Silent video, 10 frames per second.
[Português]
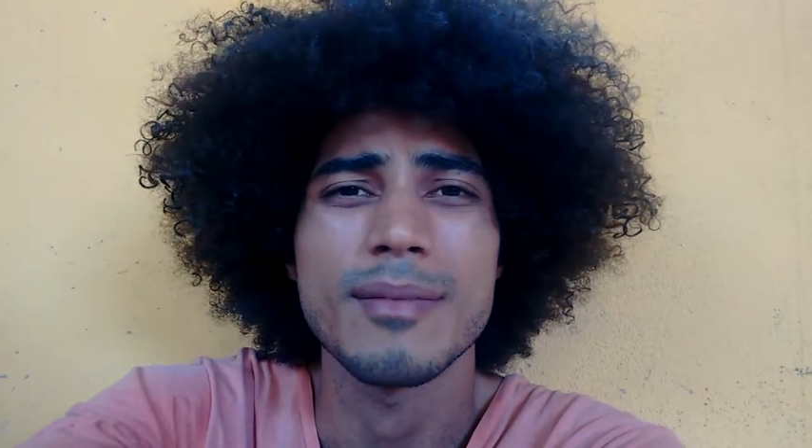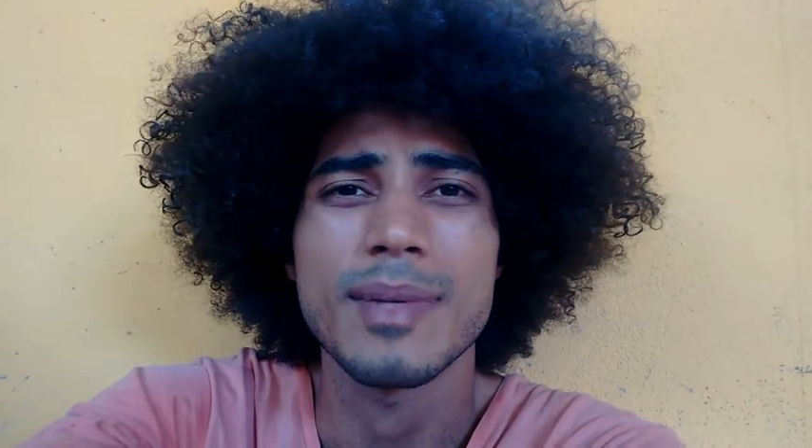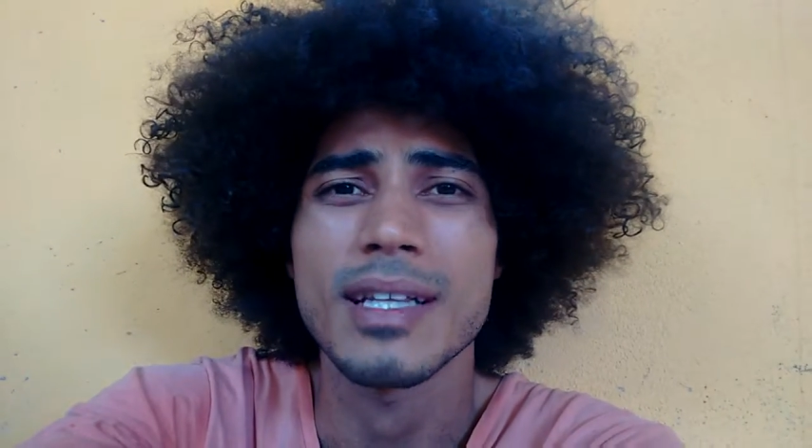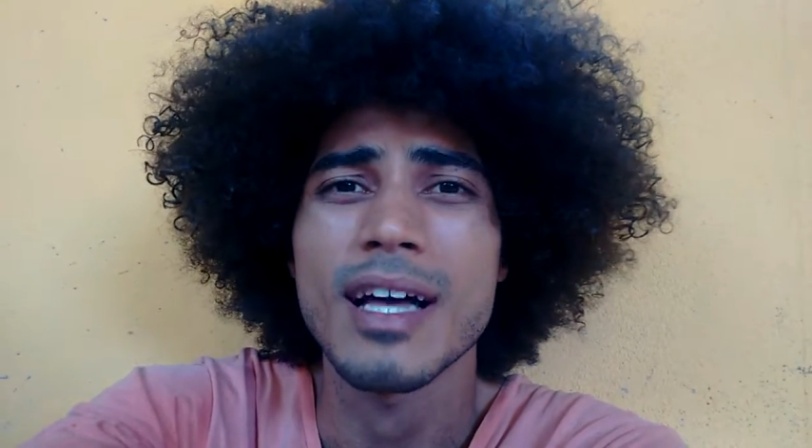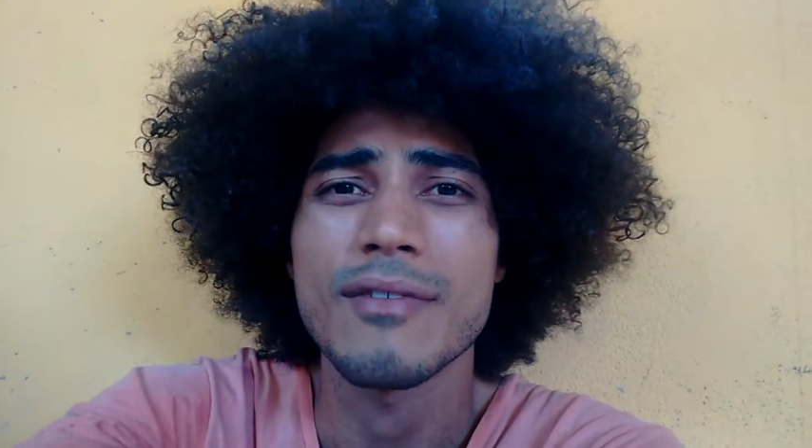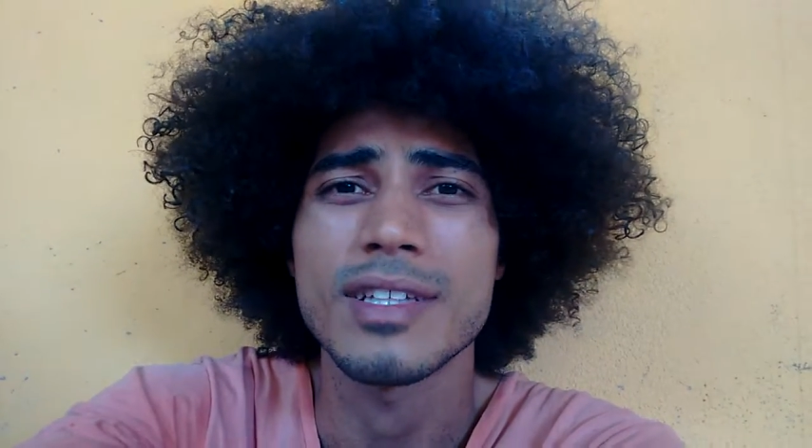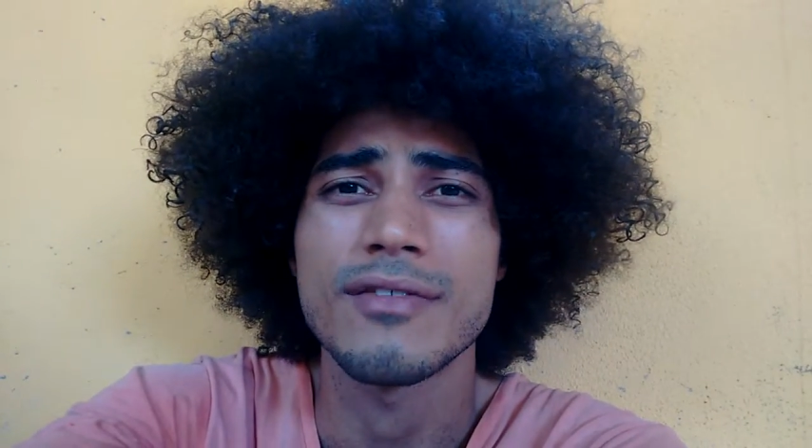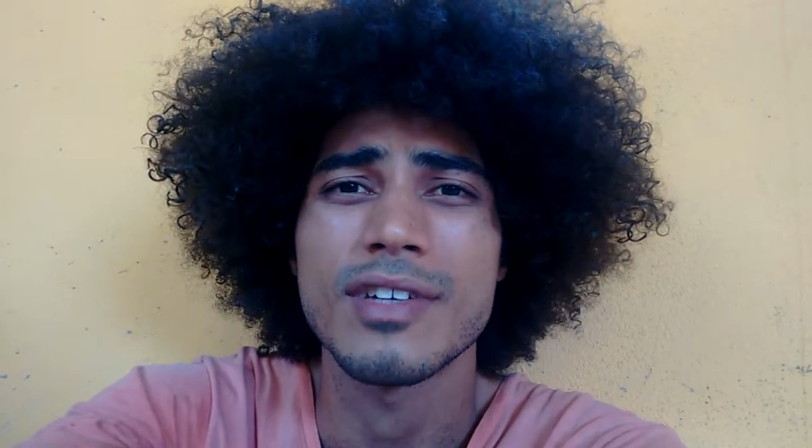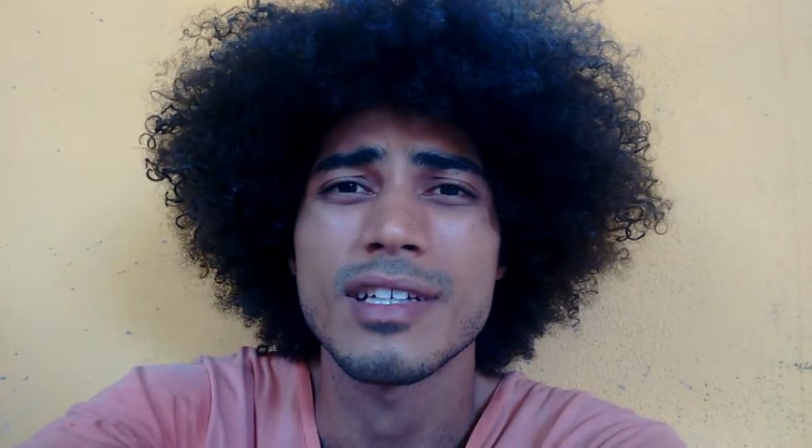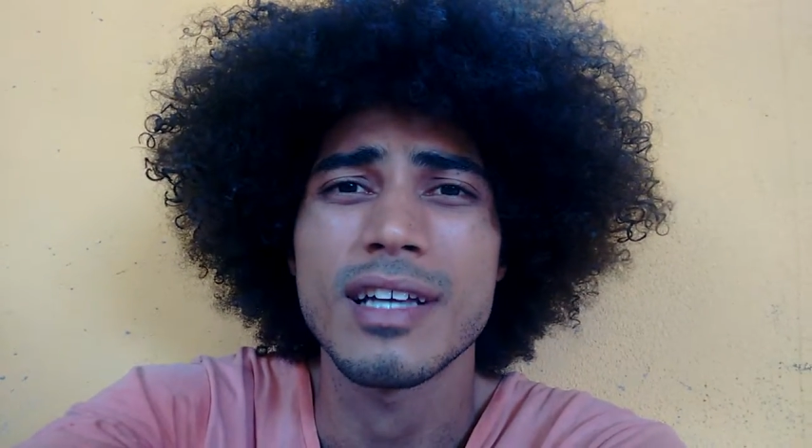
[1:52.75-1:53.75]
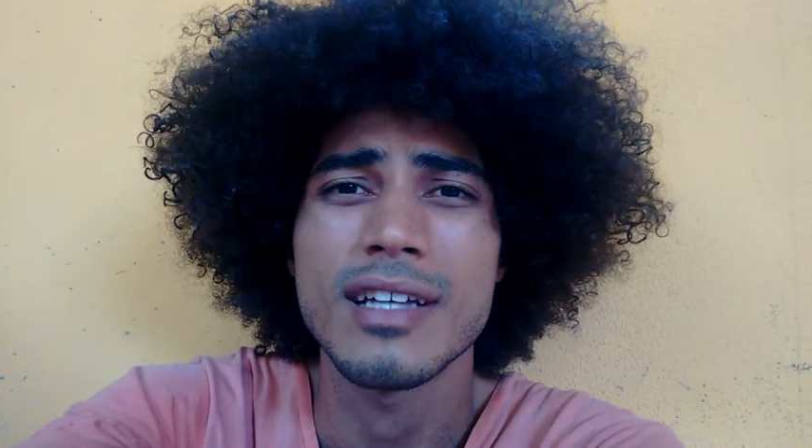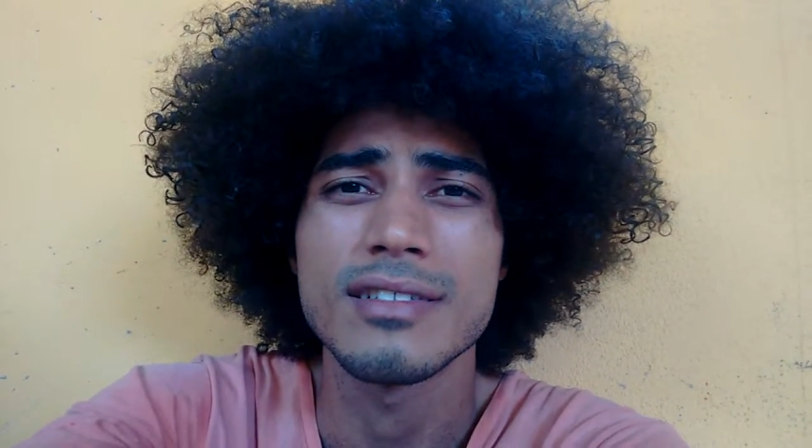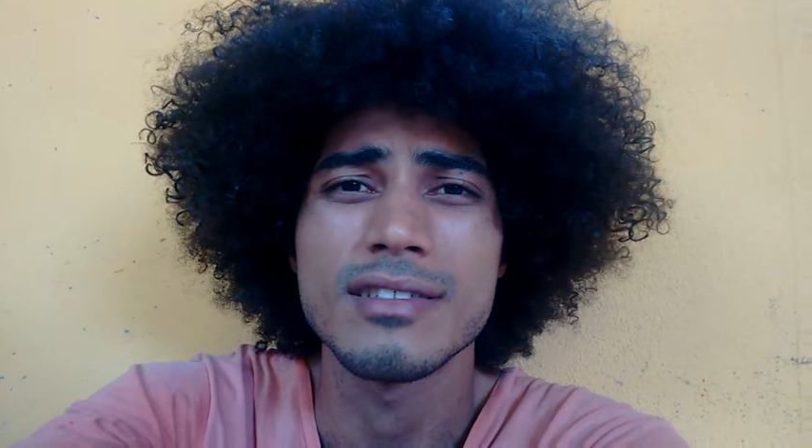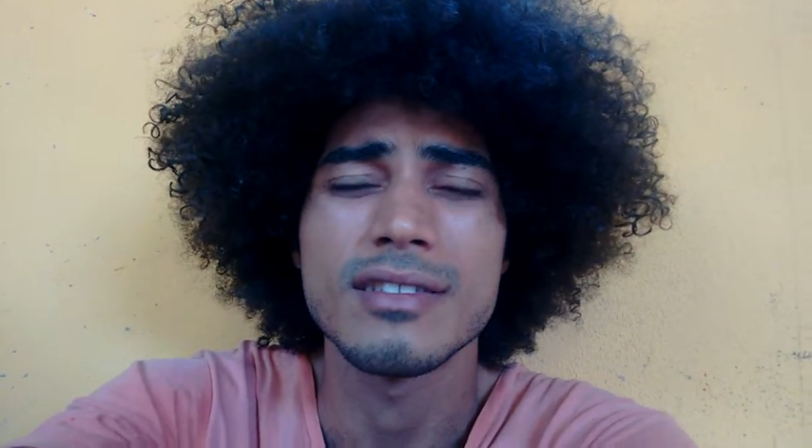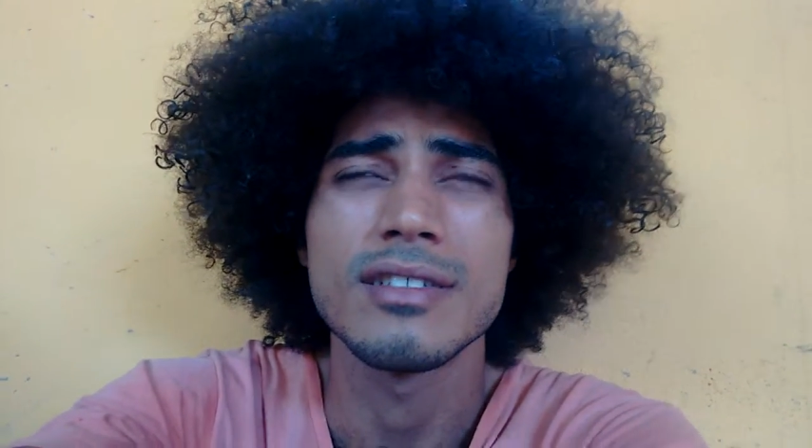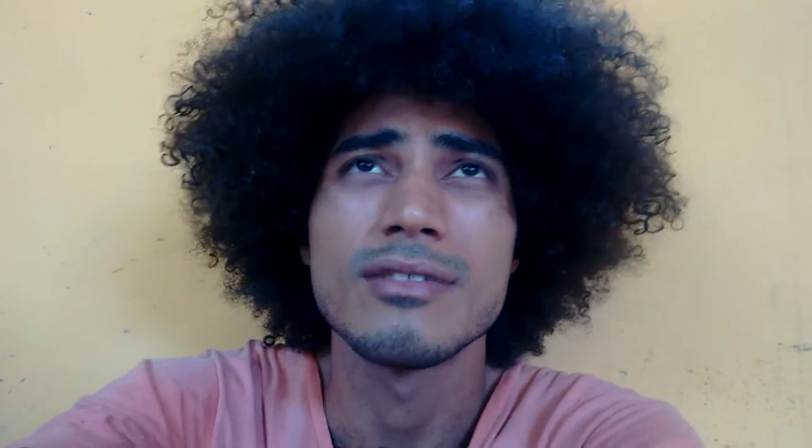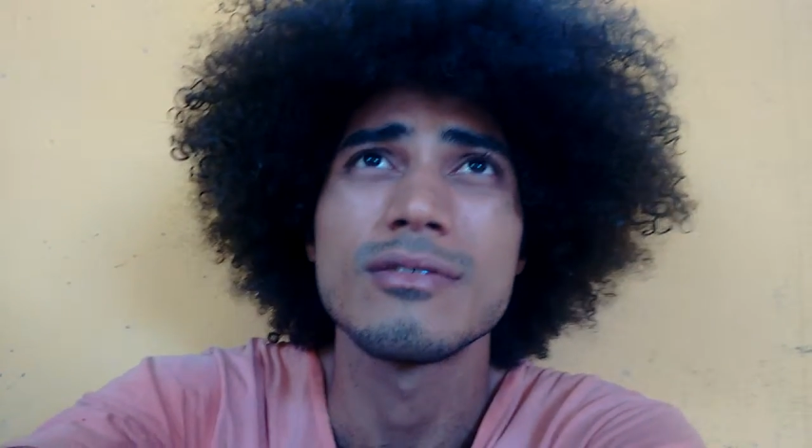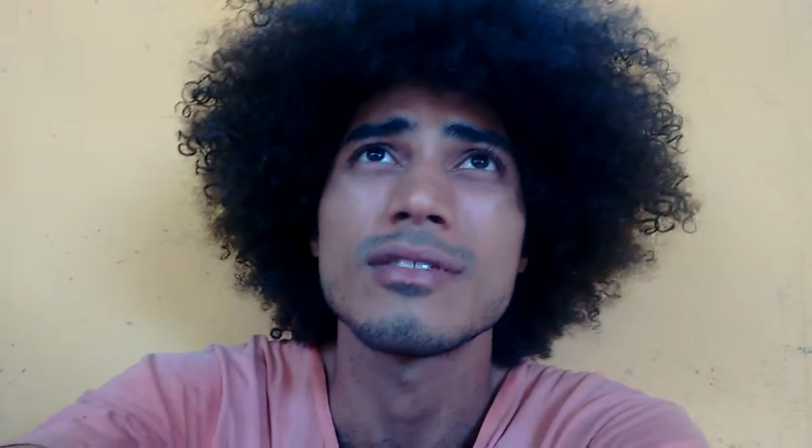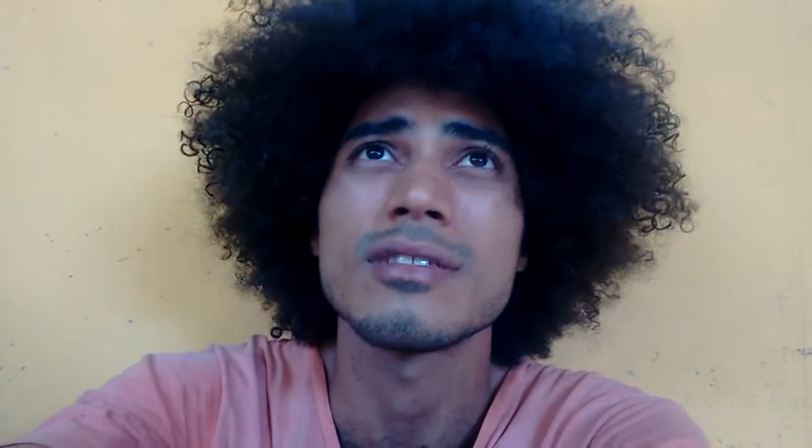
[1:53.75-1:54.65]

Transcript: palavra da verdade de Deus